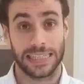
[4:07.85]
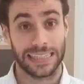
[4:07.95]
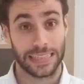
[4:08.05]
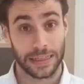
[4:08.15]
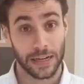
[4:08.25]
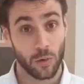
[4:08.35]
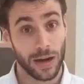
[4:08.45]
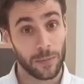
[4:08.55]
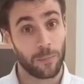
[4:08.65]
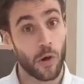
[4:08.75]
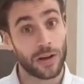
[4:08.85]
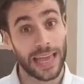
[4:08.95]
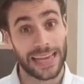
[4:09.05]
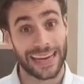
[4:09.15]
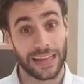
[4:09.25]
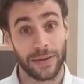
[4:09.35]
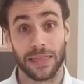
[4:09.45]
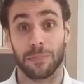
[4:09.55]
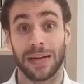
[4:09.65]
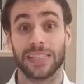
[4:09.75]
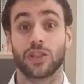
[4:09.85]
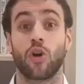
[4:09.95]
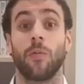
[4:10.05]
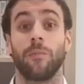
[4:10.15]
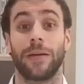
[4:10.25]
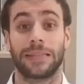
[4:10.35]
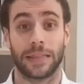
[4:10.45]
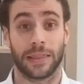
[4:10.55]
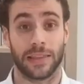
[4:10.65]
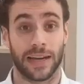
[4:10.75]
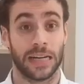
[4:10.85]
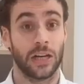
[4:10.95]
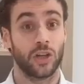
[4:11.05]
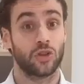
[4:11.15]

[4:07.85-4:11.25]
Y en tercer lugar, porque hay cada vez más competencia.